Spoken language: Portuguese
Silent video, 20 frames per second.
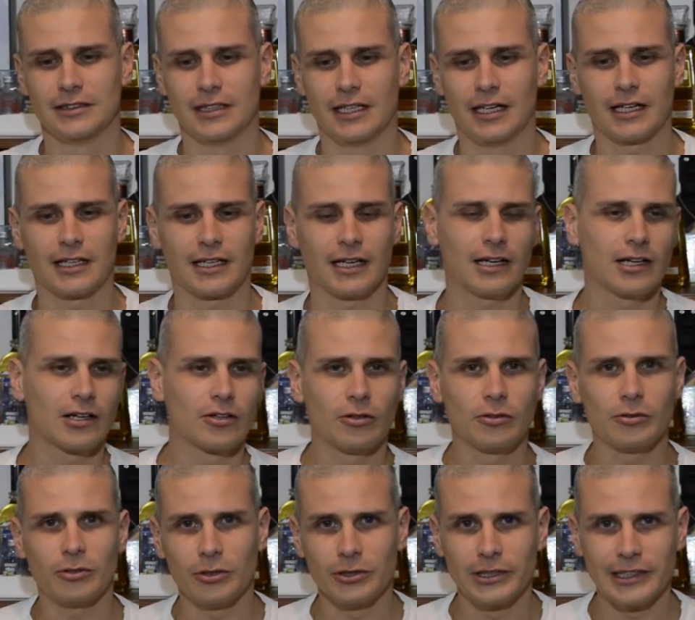É aquela
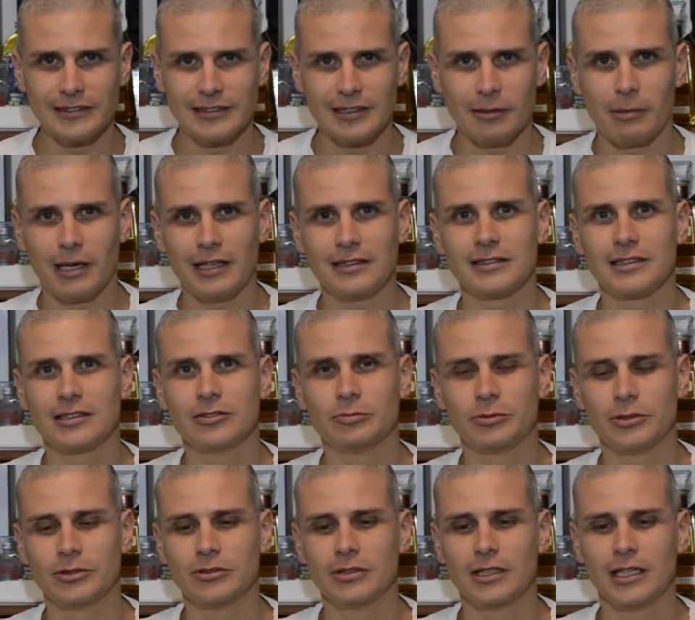concordância básica do
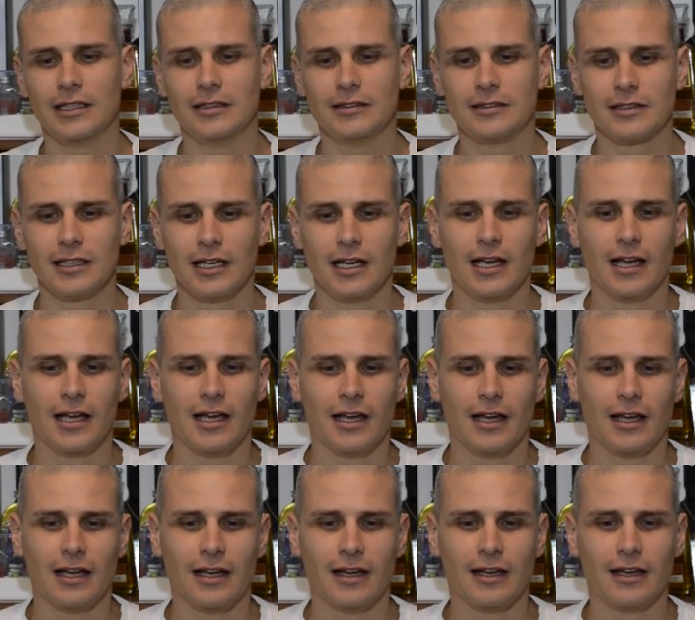português.
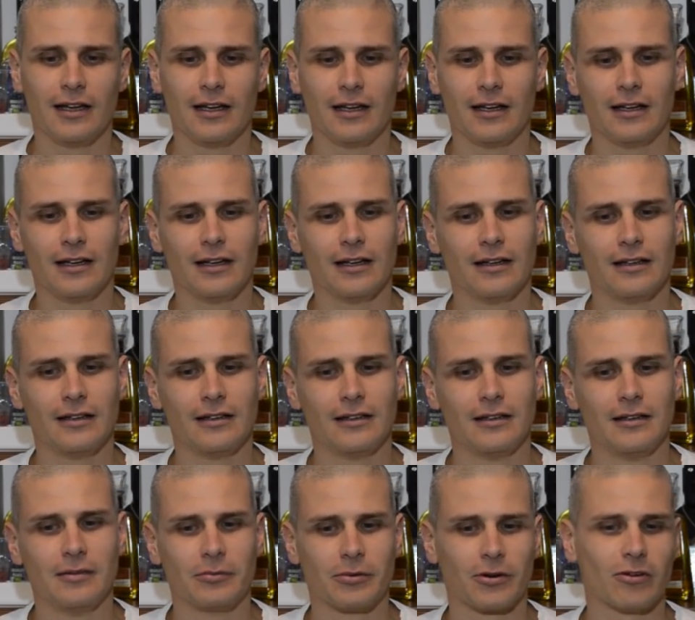É...
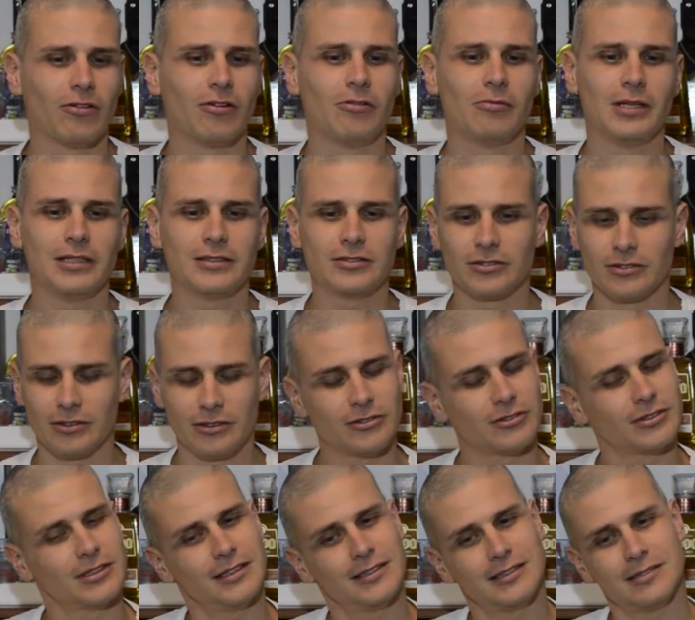Provavelmente, eu não
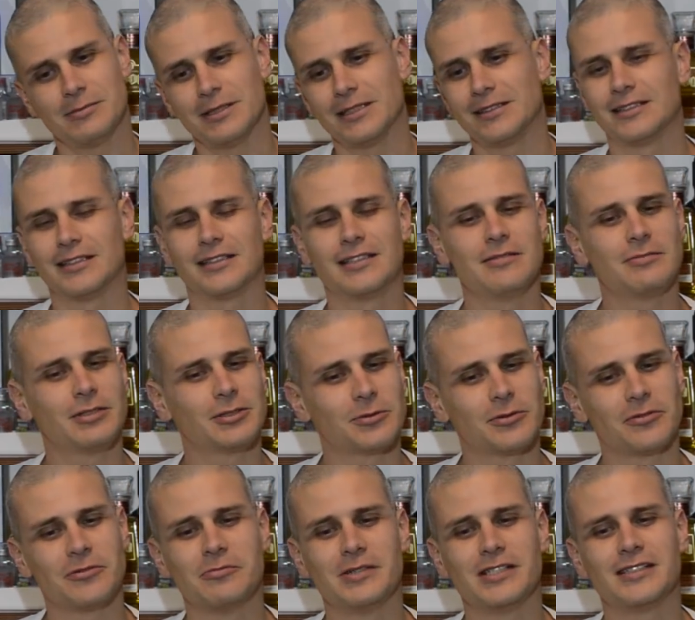anotei também esse aqui, mas
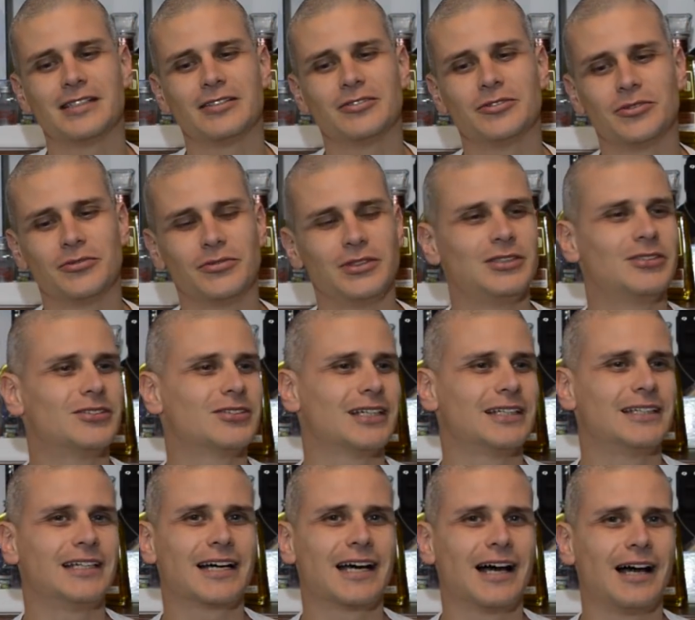provavelmente é dos vídeos
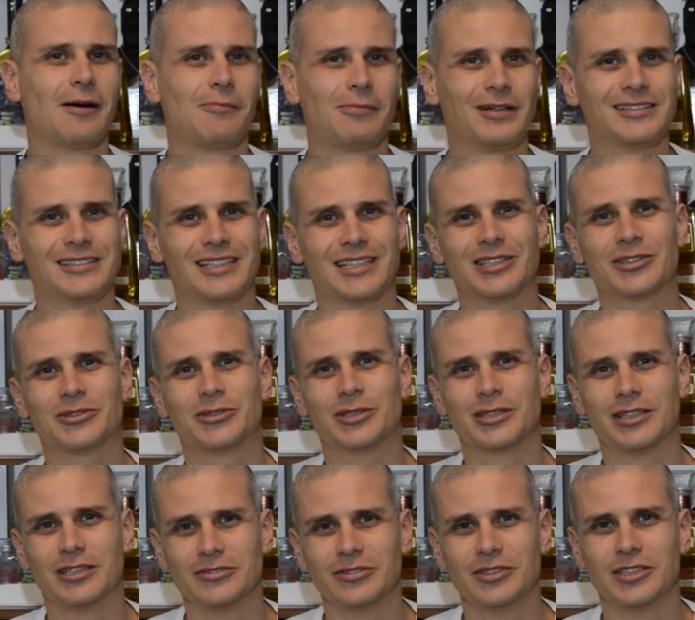aí da rapaziada
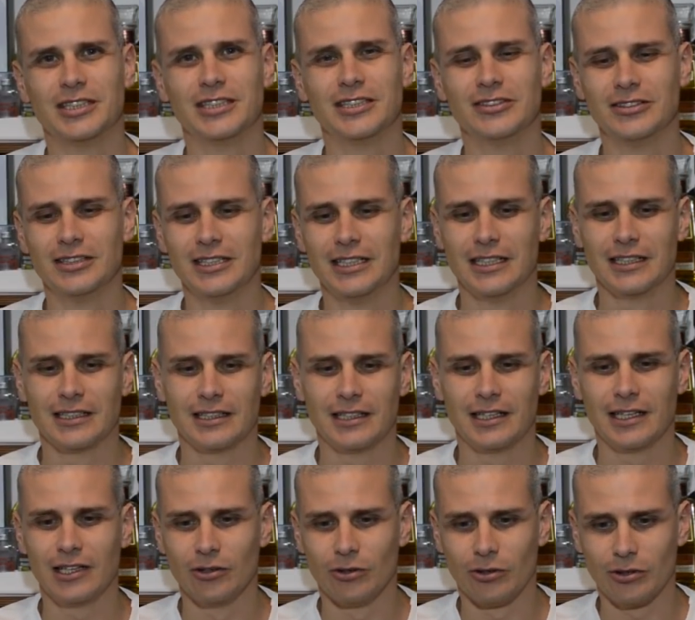cortando o giro, que
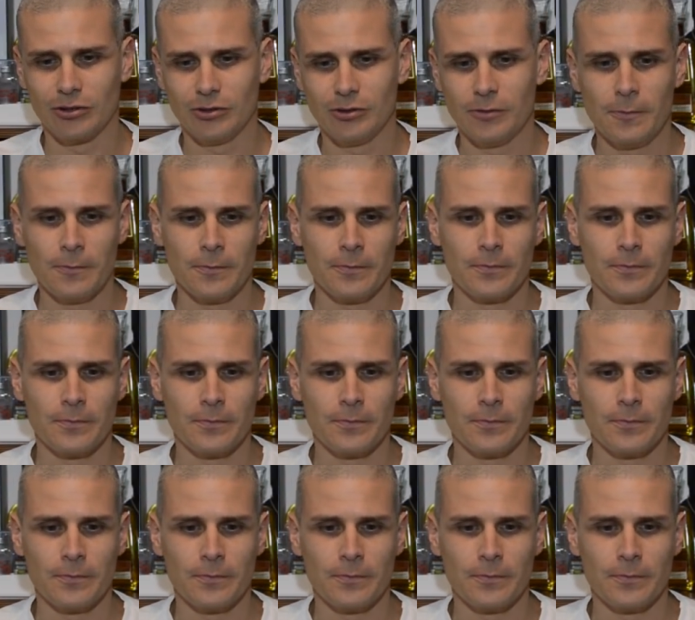nem louco.